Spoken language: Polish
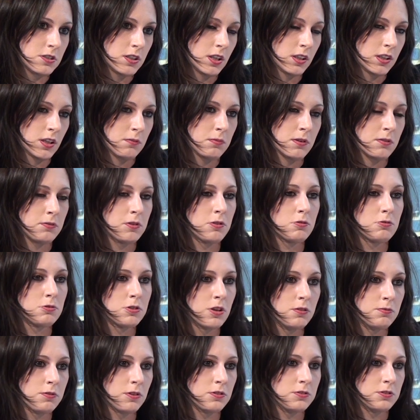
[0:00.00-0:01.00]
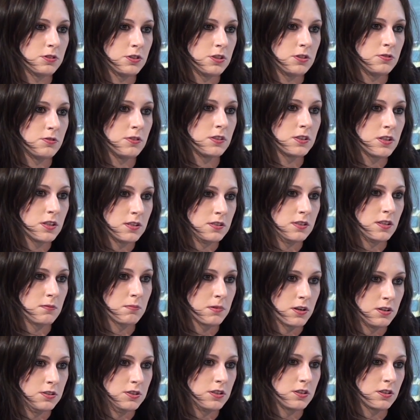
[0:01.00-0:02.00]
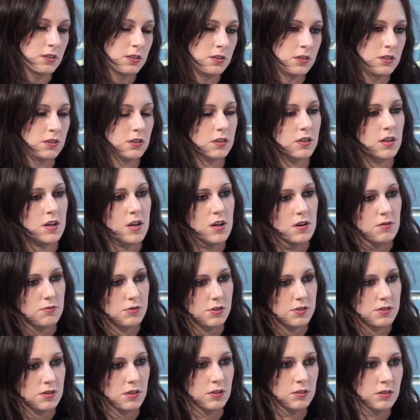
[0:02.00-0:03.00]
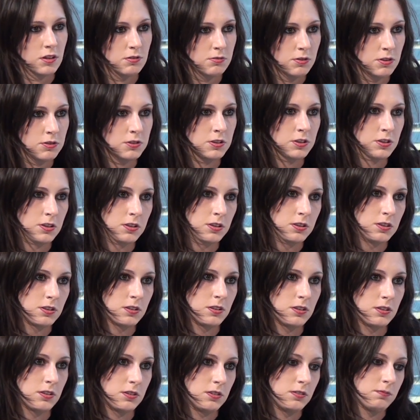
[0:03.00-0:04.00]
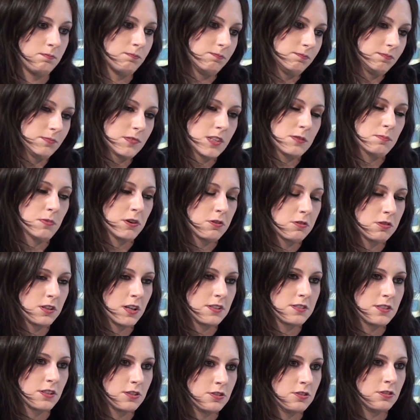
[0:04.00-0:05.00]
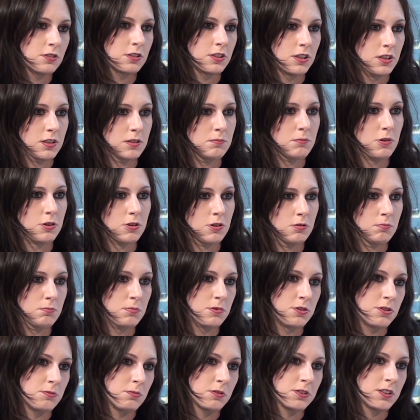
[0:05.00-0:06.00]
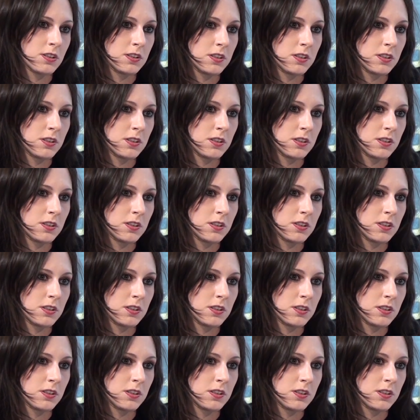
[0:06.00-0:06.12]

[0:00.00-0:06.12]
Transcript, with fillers: tak naprawdę udowodnić winę, zebrać wszystkie dowody i spekulacje ciągle mogą być, bo tak